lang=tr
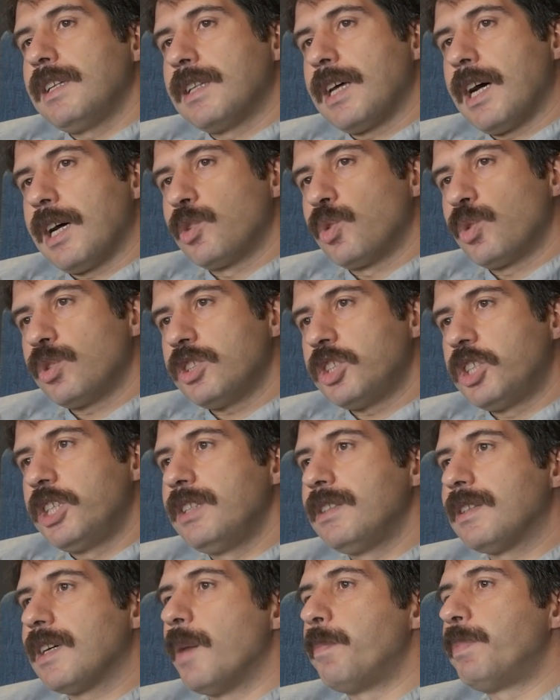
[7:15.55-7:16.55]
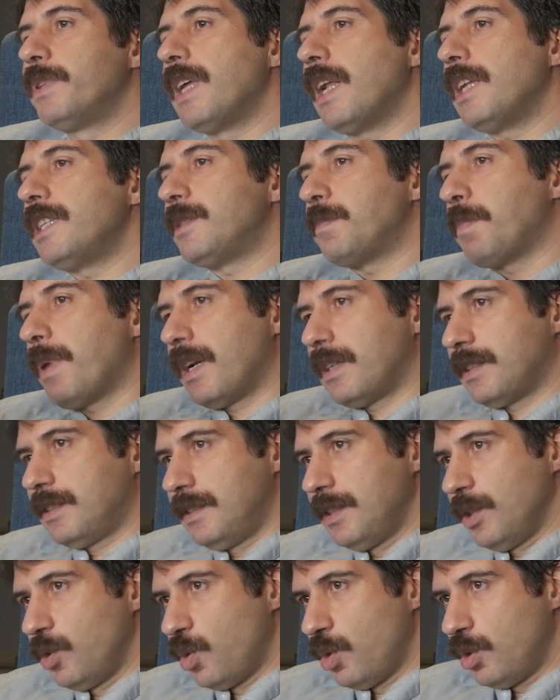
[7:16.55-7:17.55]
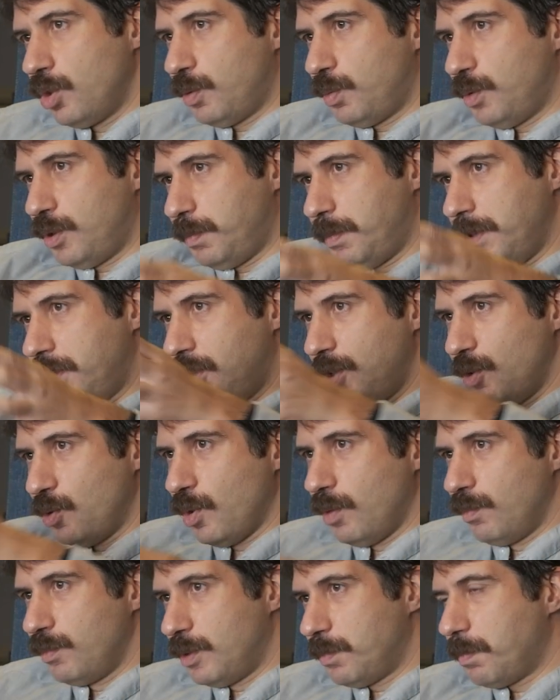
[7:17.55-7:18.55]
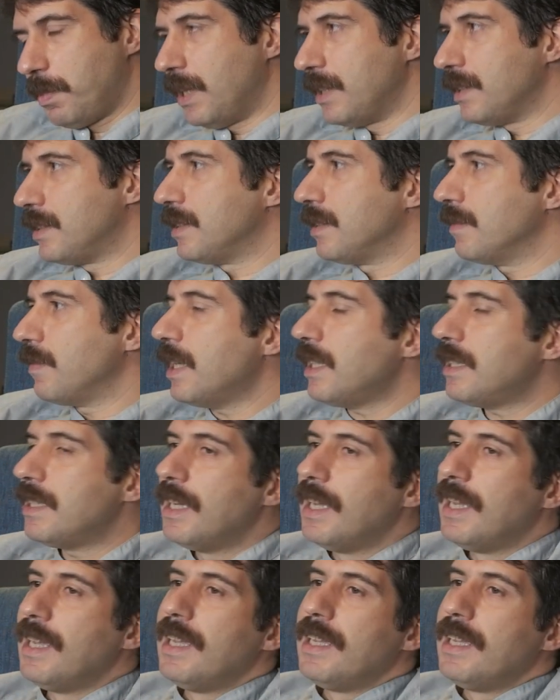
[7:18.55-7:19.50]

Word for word: daha doğrusu Çin Kapitalist Partisi'ne dönüşmüş bir Çin Komünist Partisi var.